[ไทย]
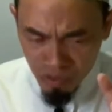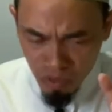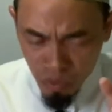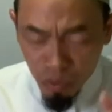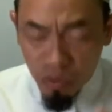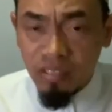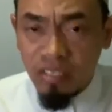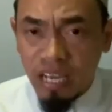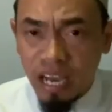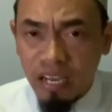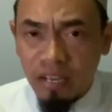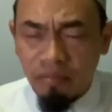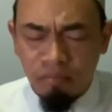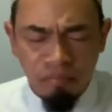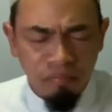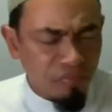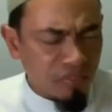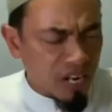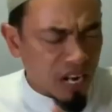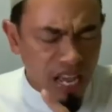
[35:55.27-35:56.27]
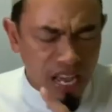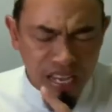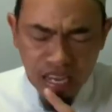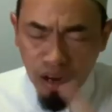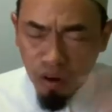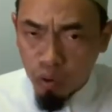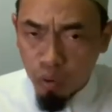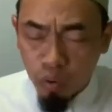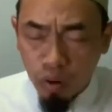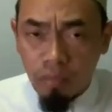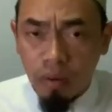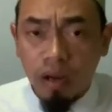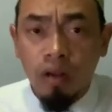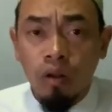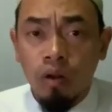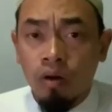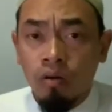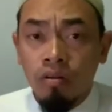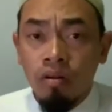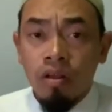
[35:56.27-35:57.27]
สนใจและอย่ากลัวมัก
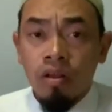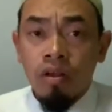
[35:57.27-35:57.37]
ลบ